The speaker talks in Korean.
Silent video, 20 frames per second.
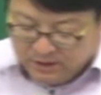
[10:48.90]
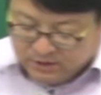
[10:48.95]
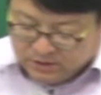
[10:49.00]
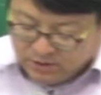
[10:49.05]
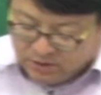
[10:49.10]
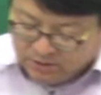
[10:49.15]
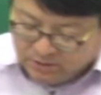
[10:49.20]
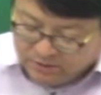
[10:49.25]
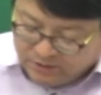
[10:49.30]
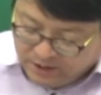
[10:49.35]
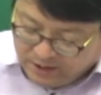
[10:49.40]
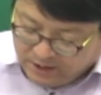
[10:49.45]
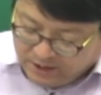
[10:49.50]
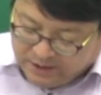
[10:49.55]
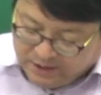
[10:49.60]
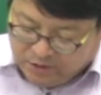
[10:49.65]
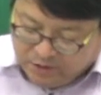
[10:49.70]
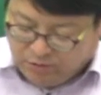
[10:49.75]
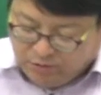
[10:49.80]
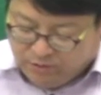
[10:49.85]

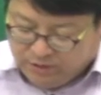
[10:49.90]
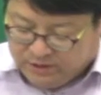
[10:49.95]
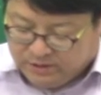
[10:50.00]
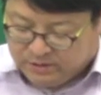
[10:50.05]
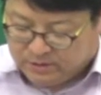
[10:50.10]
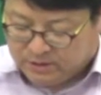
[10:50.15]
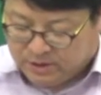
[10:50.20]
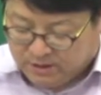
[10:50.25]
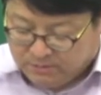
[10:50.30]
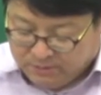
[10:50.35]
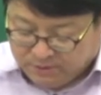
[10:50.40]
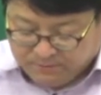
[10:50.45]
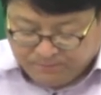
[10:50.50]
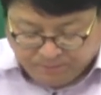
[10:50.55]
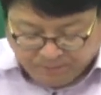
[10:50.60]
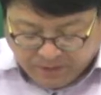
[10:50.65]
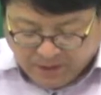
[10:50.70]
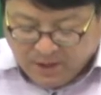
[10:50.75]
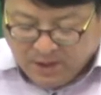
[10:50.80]
정당한 이유가 있었다면